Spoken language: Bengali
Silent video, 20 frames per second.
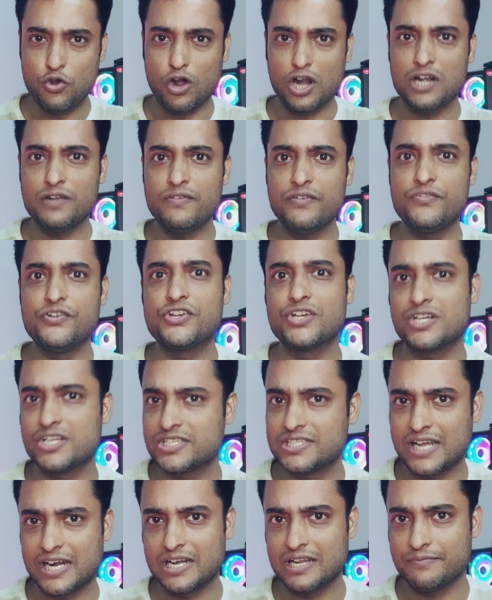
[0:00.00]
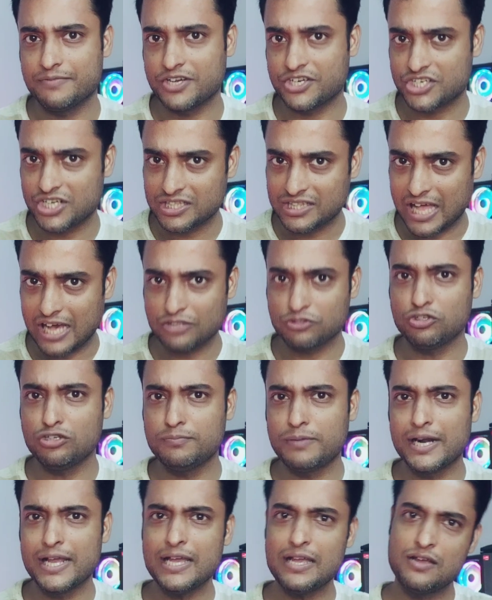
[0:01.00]
ডলভি ভিশনের সার্টিফিকেশন থাকতেও
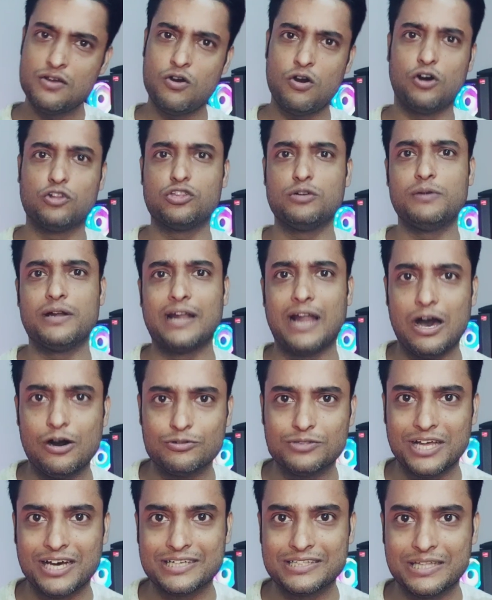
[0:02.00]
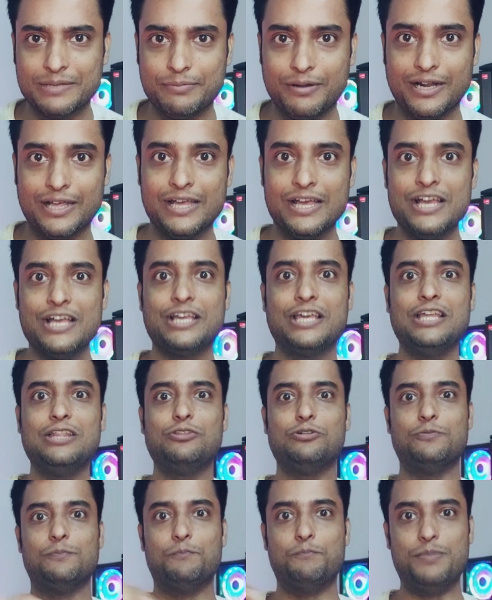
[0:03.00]
পারে অথবা নাও থাকতে পারে
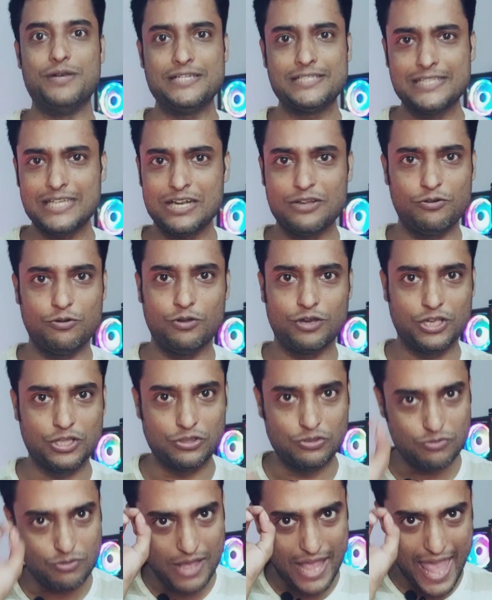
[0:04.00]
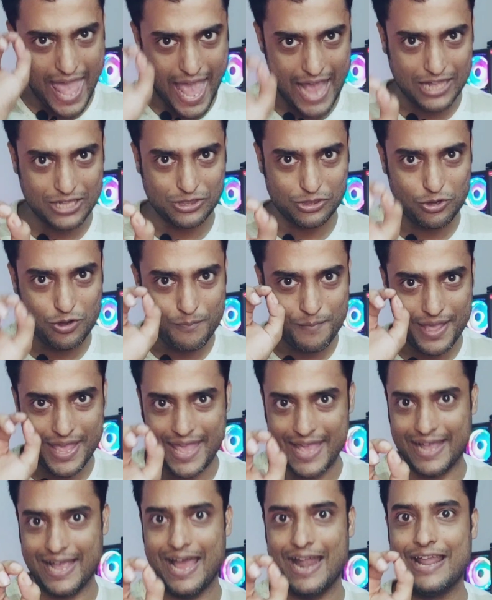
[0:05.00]
কিন্তু বেজেলগুলো কিন্তু একদম
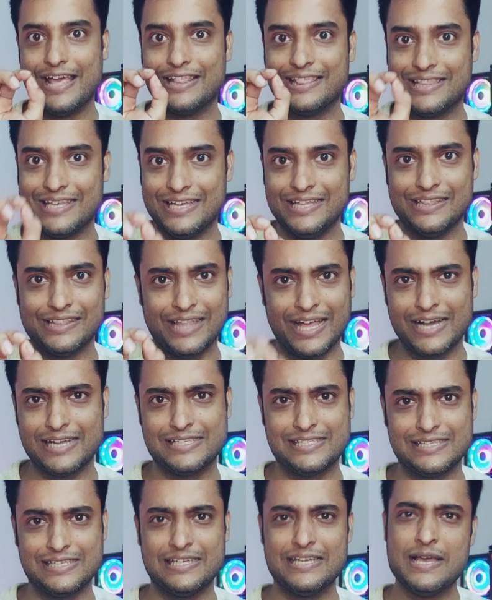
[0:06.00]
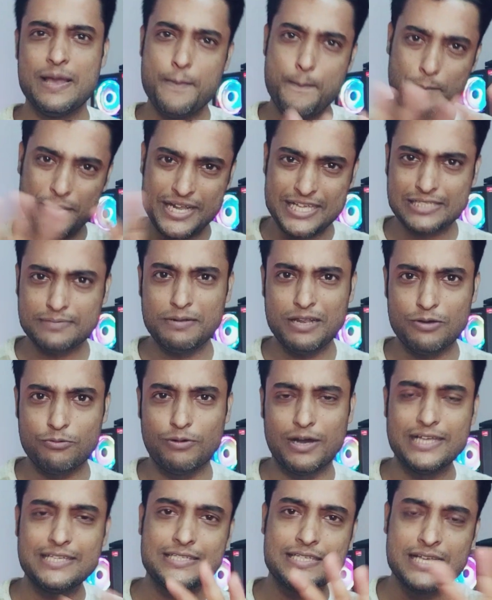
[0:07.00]
এখানে থিন থাকছে ডিসপ্লে
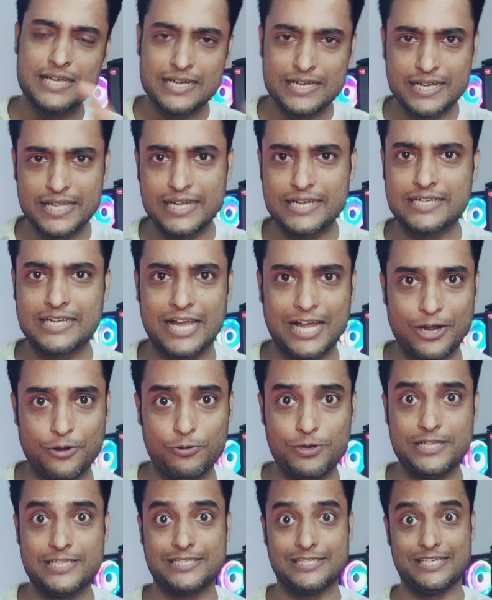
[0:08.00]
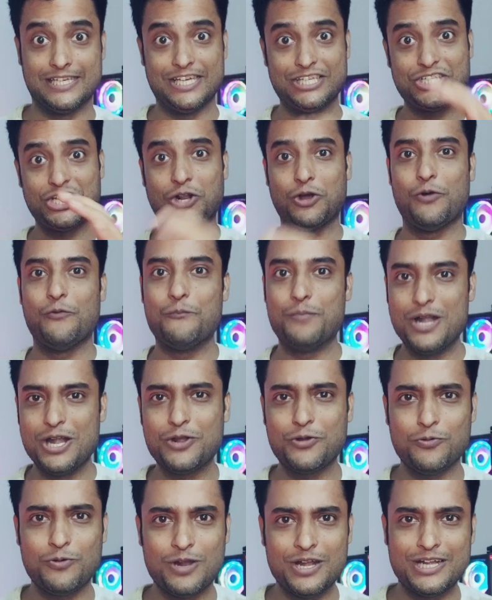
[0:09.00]
ওয়াইজ ঠিকঠাক রয়েছে এছাড়াও
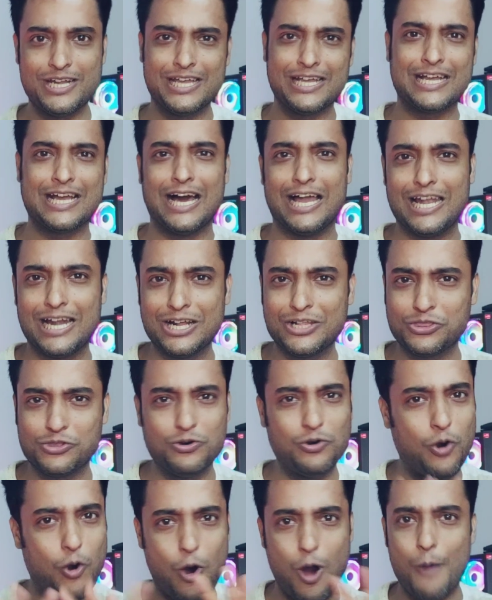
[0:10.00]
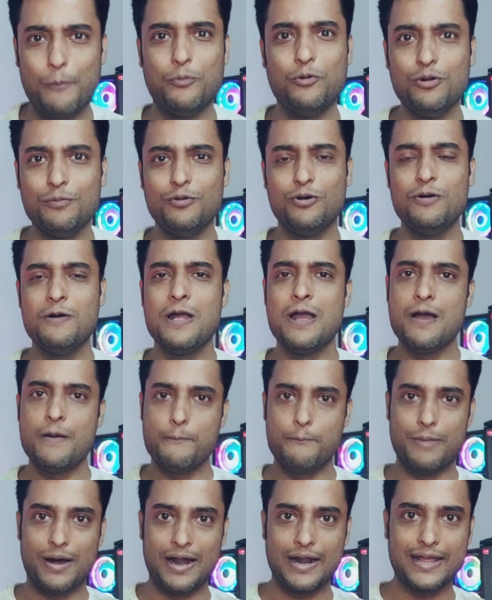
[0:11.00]
বিল্ড কোয়ালিটি কালার তো অপূর্ব
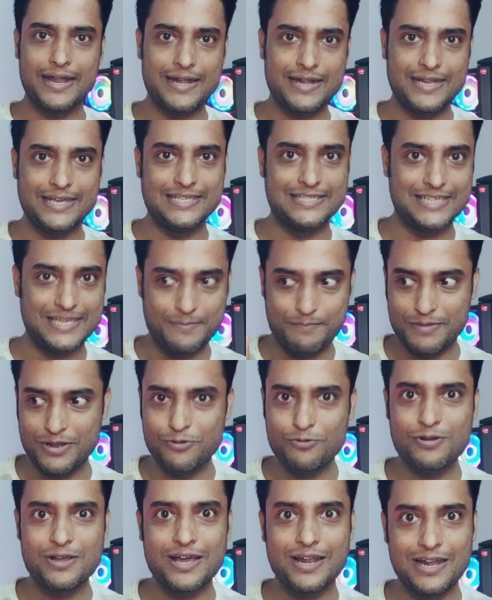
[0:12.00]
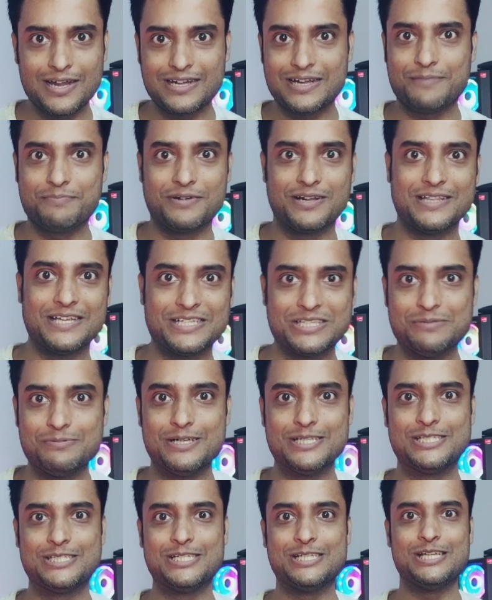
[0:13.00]
বার্গেন্ডি যেই মেরুন কালারটা আপনারা দেখতে
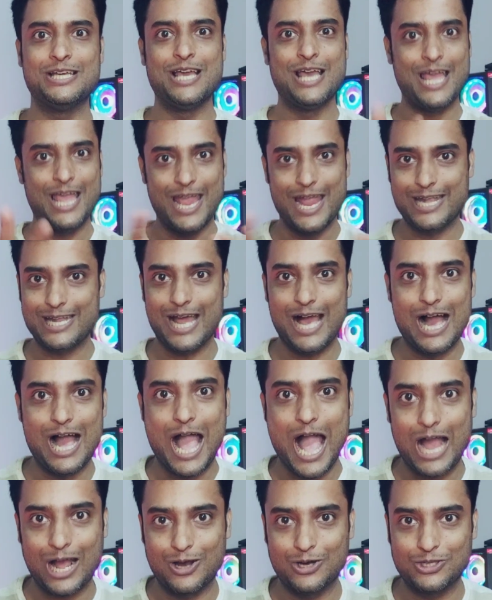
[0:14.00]
পাচ্ছেন এটা এক